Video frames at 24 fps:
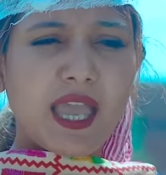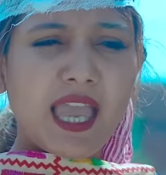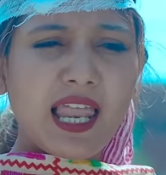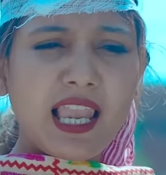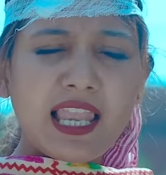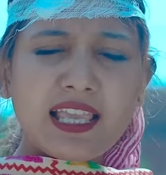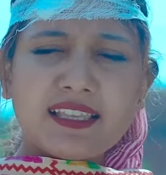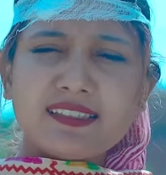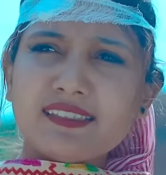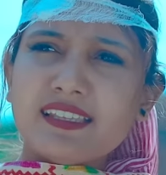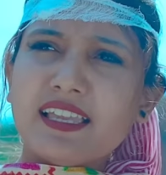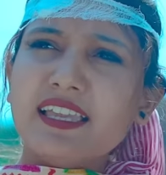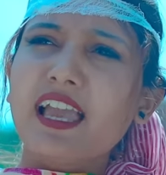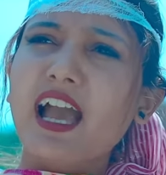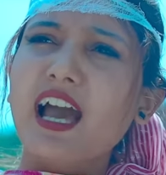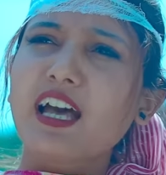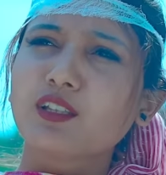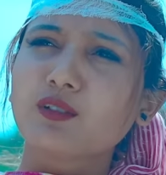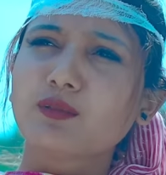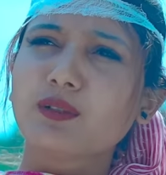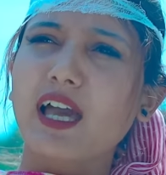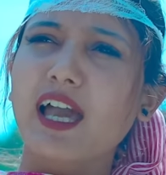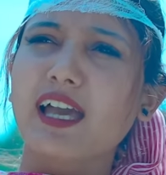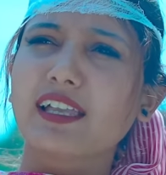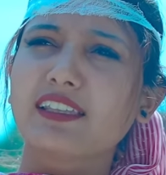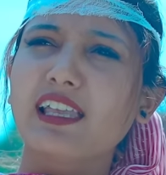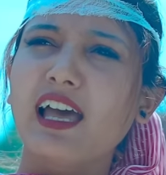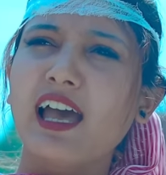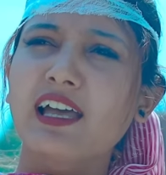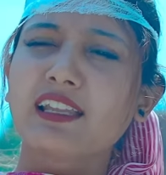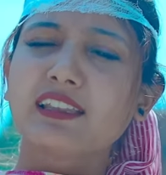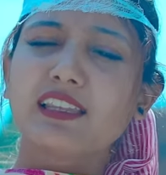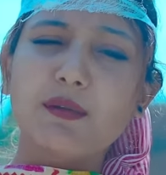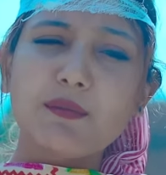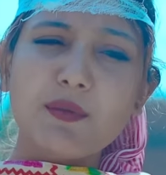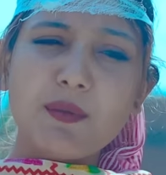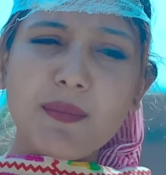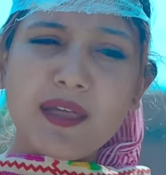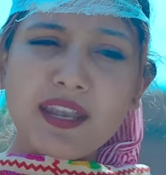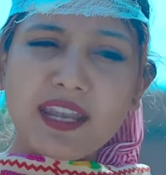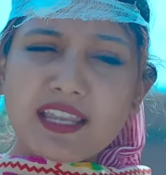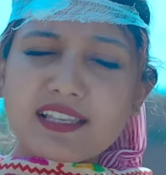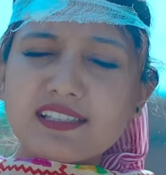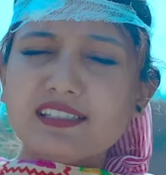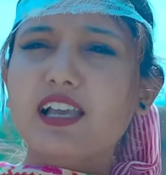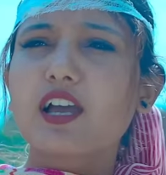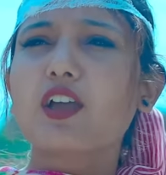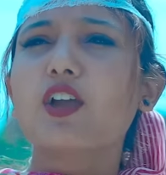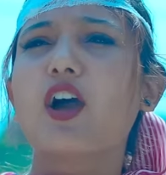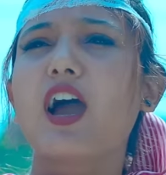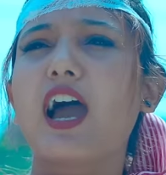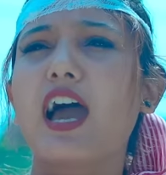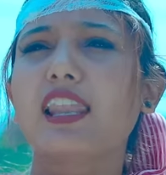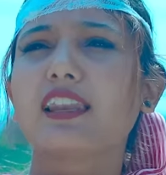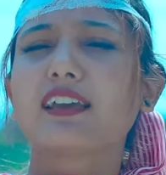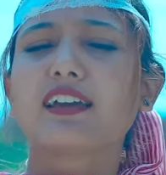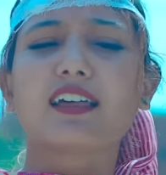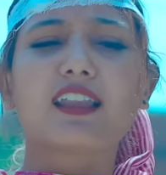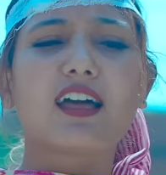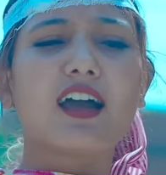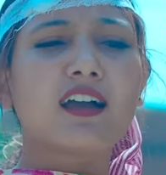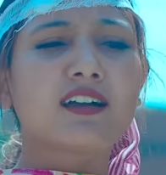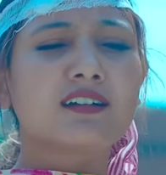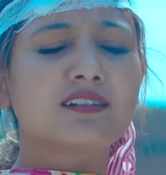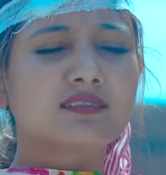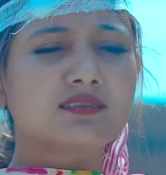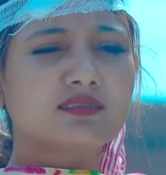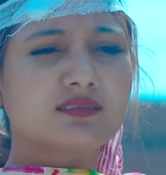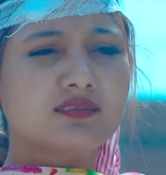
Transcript: पहले इसने ही हाथ उठाया था तभी मैंने इसका ये हाल करा